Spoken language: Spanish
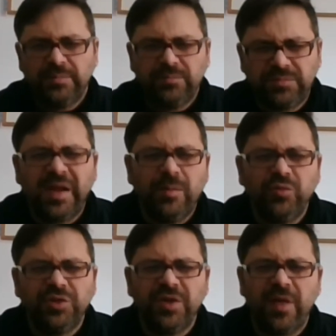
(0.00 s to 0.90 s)
tiene
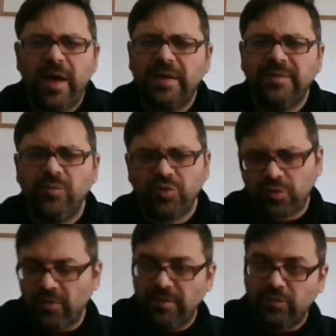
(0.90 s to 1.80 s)
muchas ideas y muchos
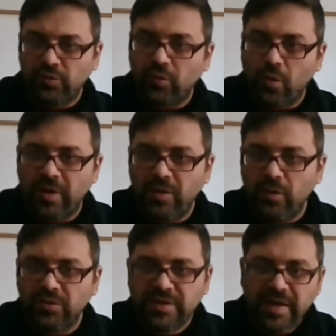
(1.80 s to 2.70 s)
conceptos
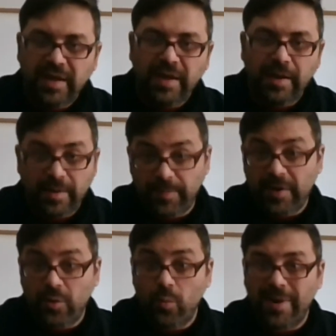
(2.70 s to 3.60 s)
cogidos del
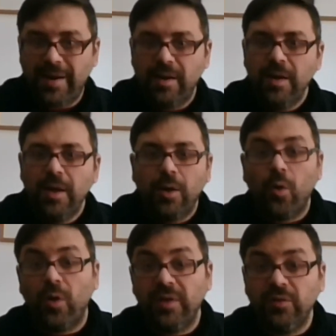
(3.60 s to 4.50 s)
imperio humano,
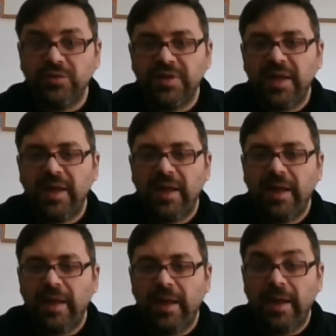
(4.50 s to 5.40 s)
cogidos
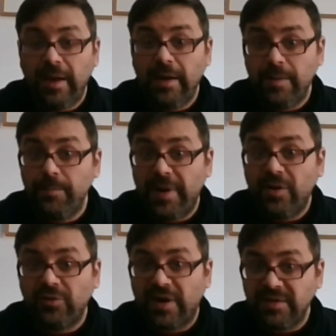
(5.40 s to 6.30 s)
del
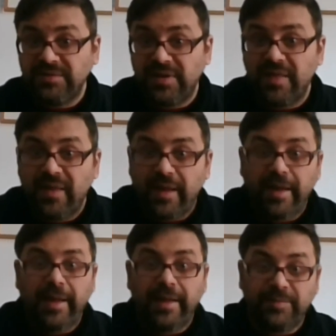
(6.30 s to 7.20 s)
imperio terrestre
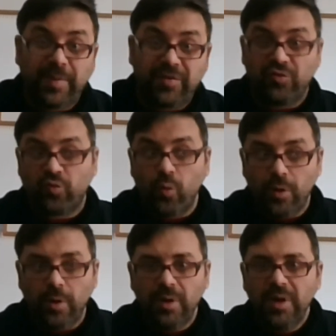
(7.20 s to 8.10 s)
de espacio
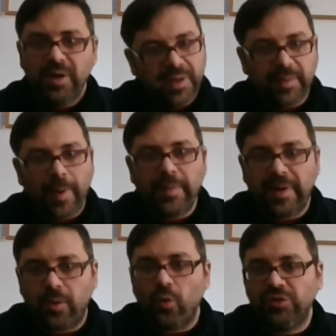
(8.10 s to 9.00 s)
oscuro, y va a
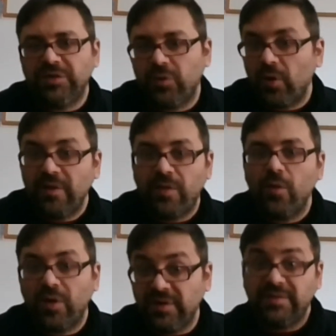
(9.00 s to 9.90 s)
haber cosas de
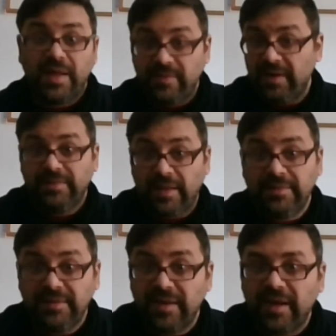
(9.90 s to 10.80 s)
organización que están
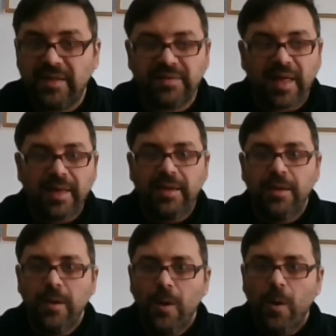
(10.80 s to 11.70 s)
directamente sacadas de ahí,
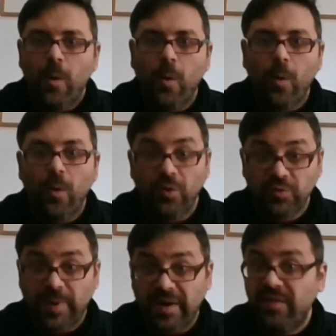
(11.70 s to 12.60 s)
o los
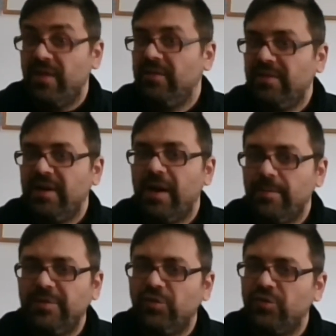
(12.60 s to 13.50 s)
Verician tienen
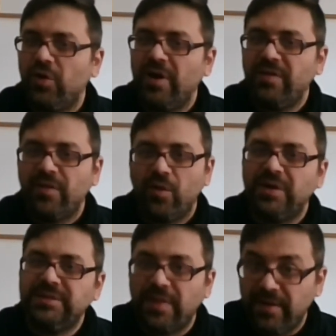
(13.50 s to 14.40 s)
elementos de organización que
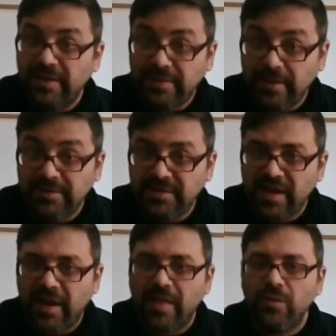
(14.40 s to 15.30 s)
están directamente
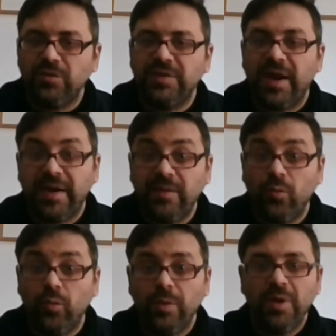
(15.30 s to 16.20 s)
sacados de
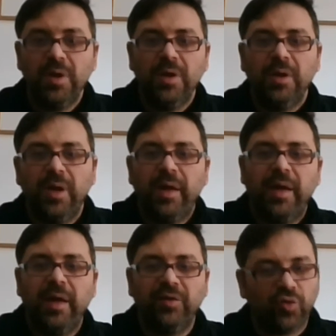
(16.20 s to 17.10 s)
Eridu.
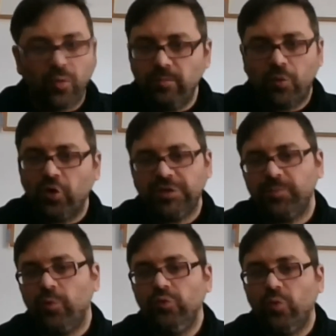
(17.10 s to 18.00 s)
Eh, son cosas
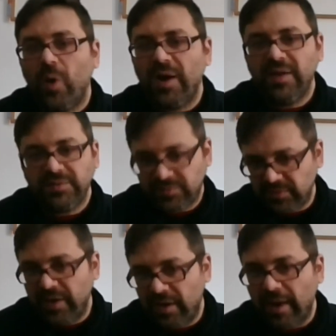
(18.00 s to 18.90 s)
puntuales
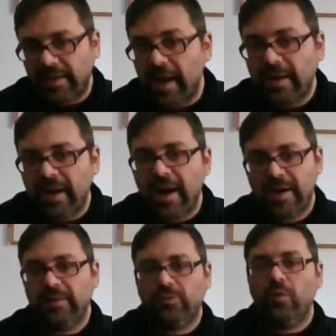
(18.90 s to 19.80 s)
y hay que
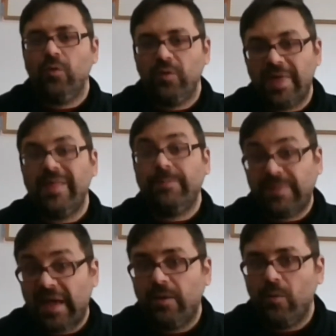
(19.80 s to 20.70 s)
crear todo y
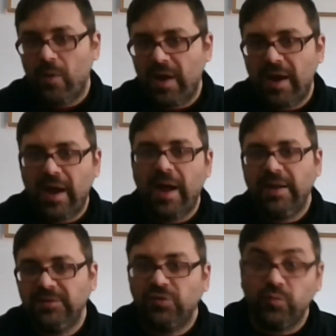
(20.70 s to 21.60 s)
adaptarlo a,
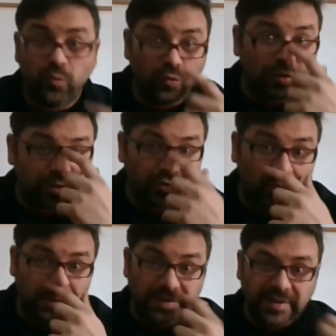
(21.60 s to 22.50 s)
estos mundos que
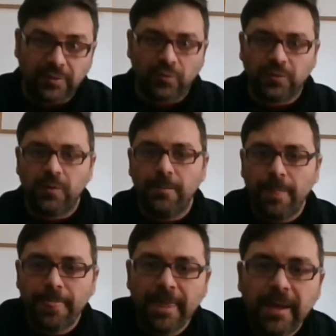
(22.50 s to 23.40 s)
son distintos. ¿no?
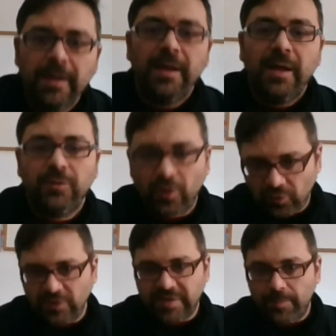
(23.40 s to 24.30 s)
Entonces,
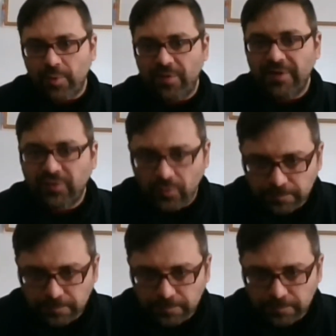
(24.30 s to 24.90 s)
todo ese proceso